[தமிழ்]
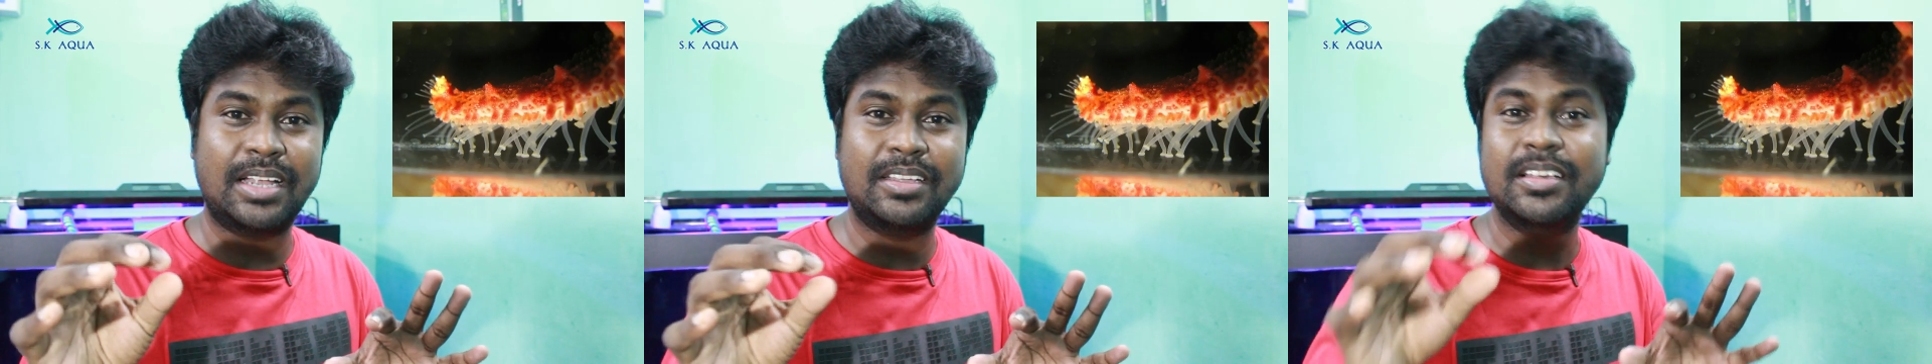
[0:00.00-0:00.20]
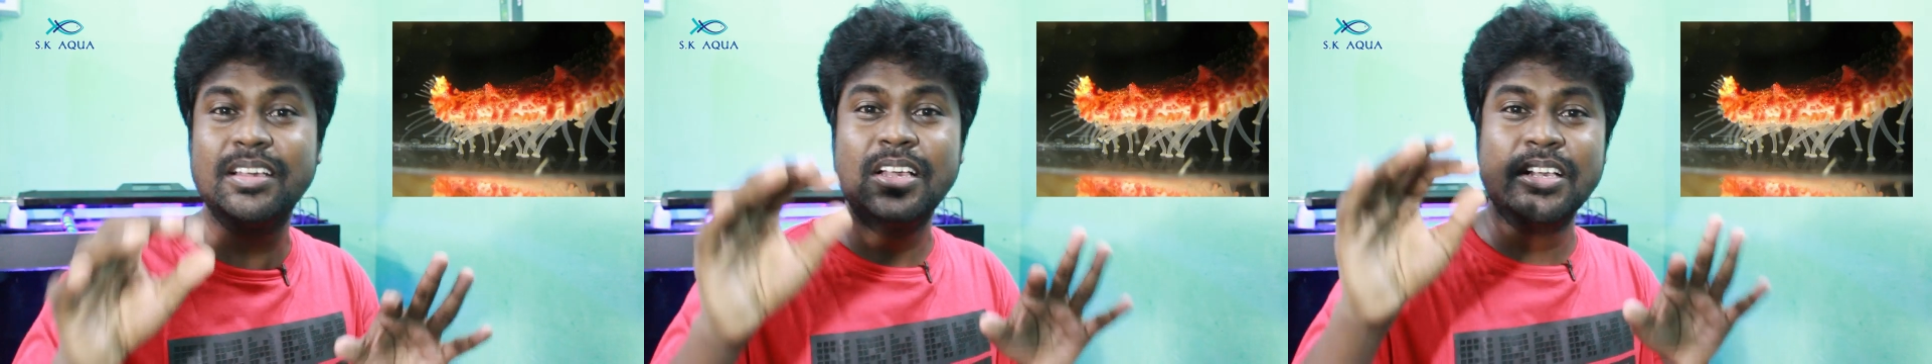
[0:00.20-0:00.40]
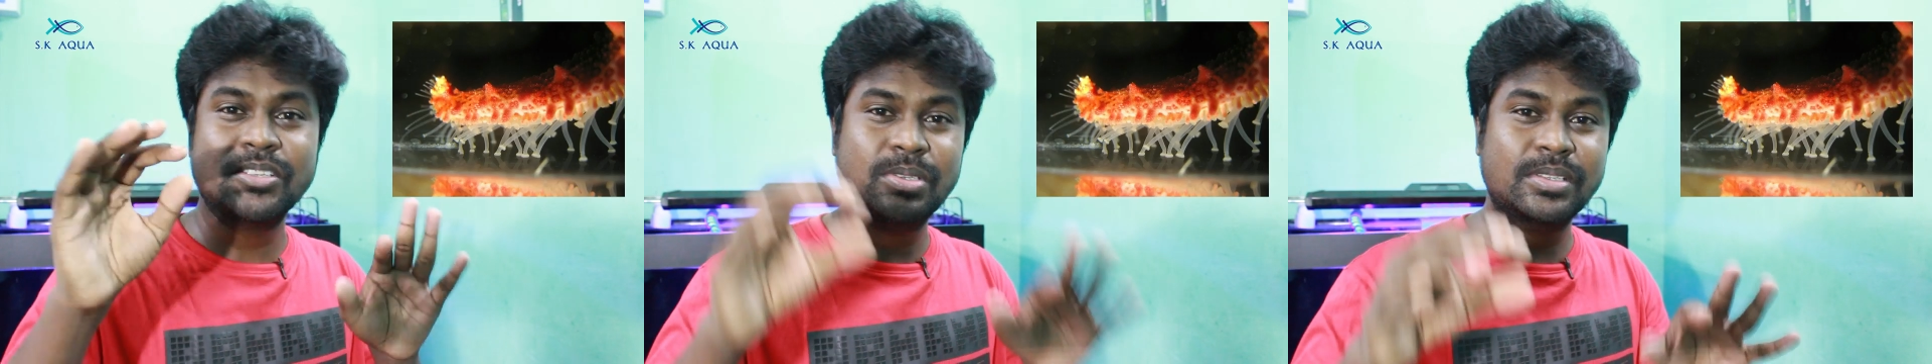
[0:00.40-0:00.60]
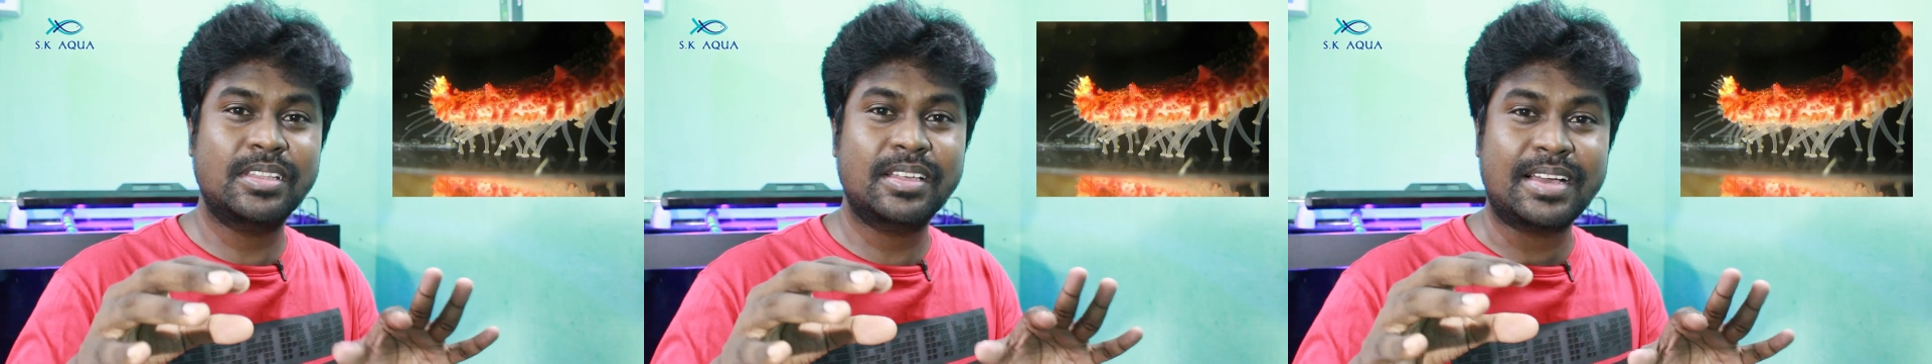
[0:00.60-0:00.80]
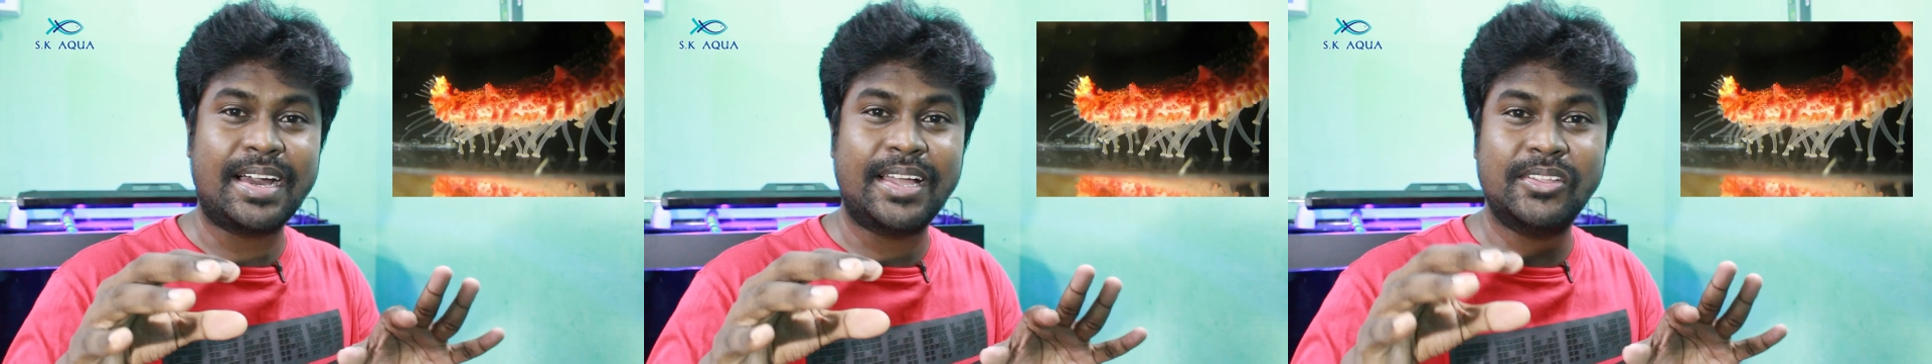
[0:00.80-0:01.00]
கால் ஸோ
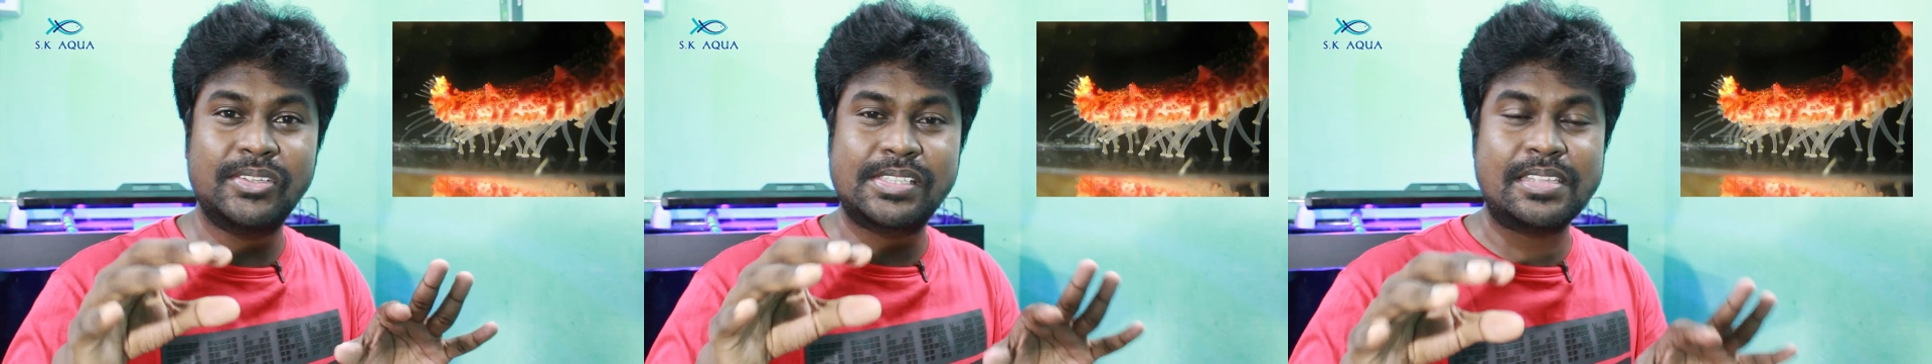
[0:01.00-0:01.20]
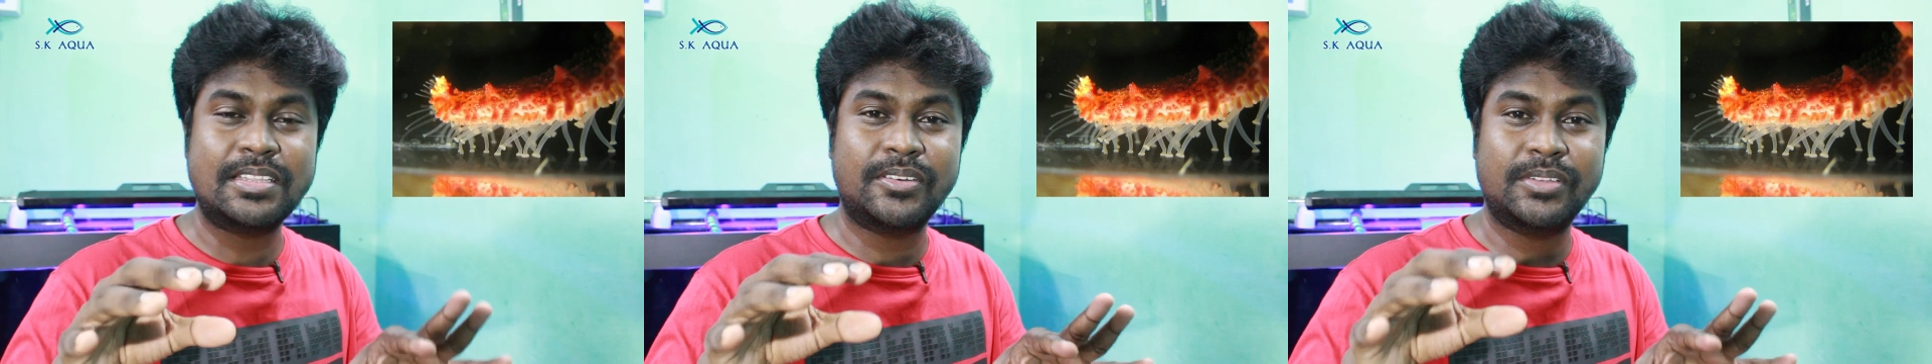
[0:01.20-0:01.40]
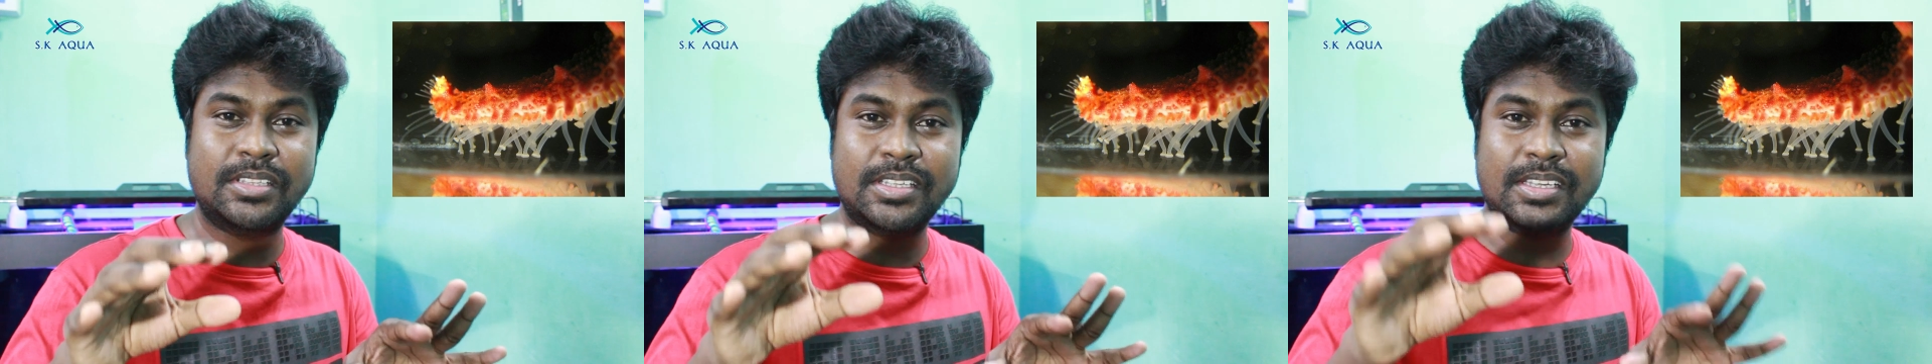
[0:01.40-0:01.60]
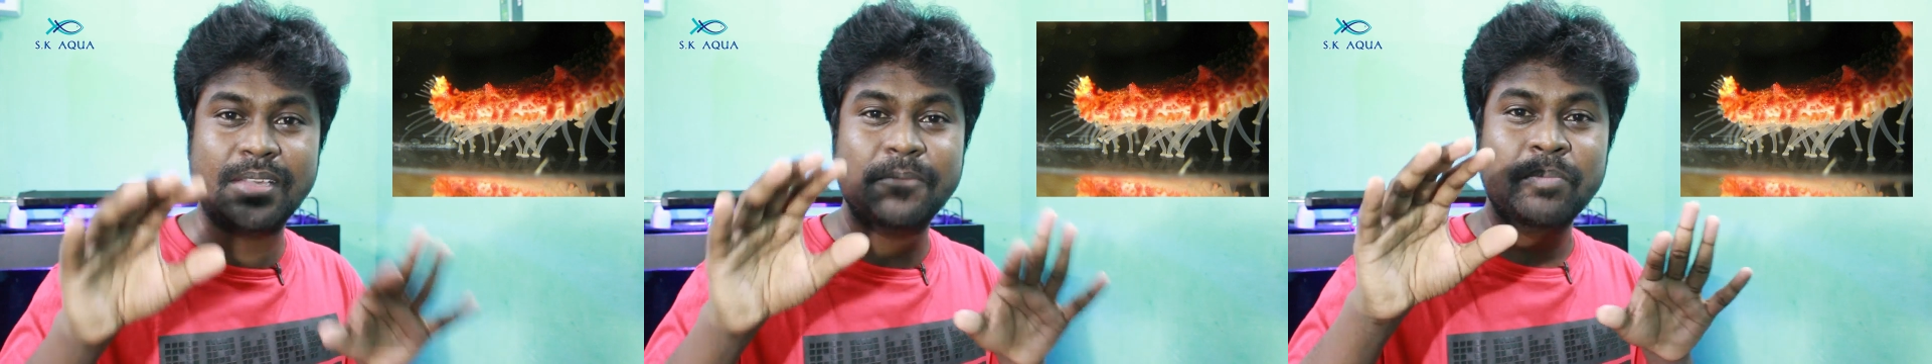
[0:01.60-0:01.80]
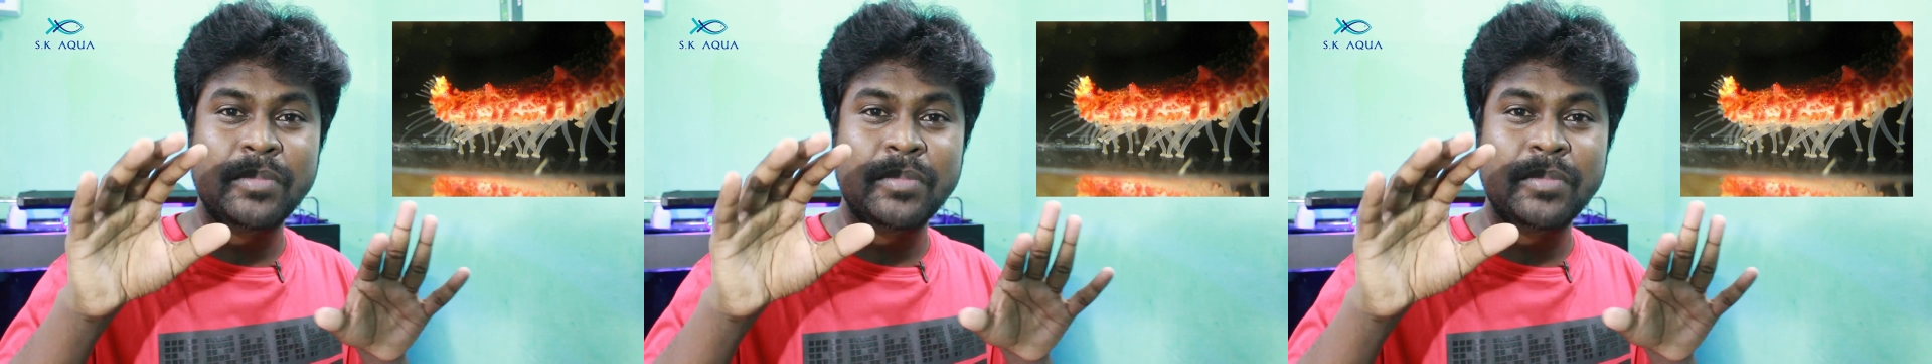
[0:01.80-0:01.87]
இந்த காலை வச்சு தான் வந்து